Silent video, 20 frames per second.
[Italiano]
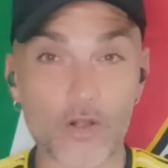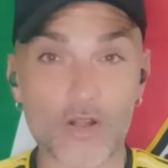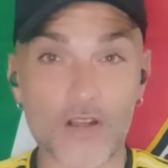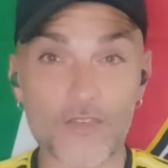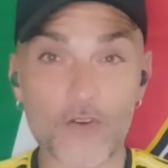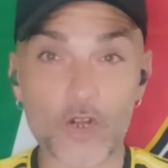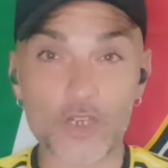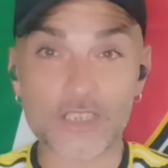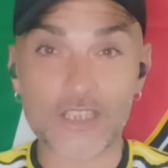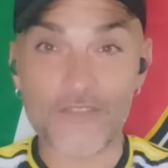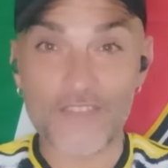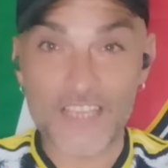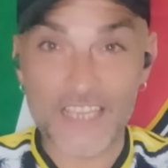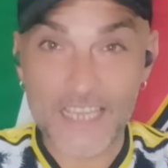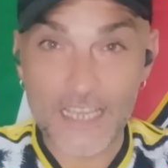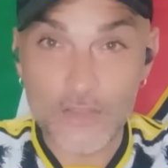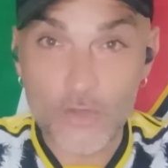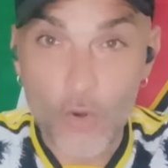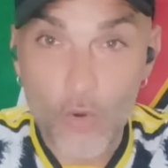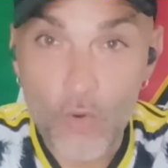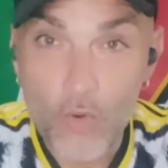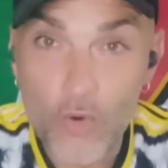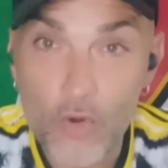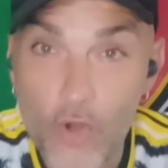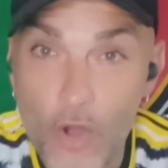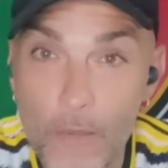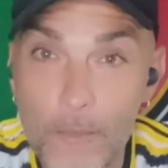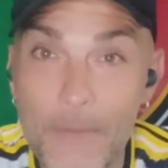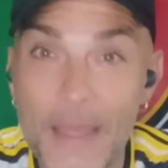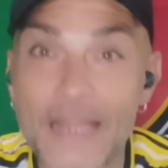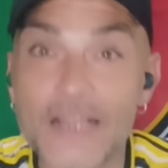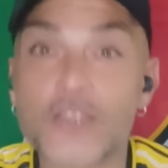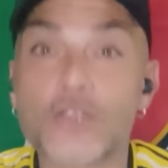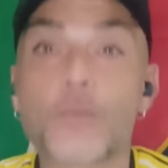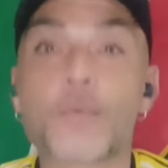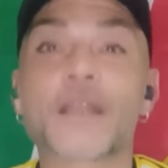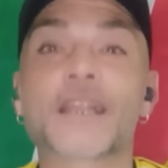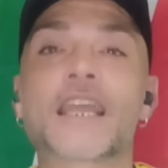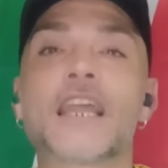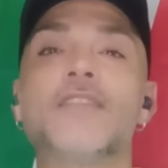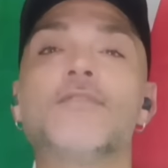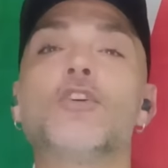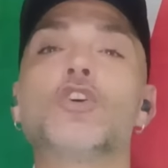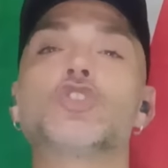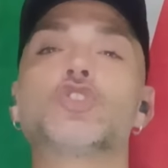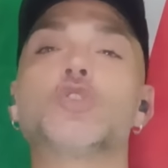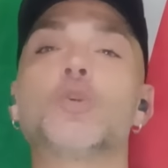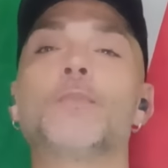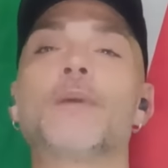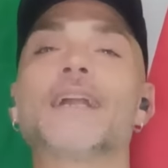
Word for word: una volta vi chiedo un commento perché il vostro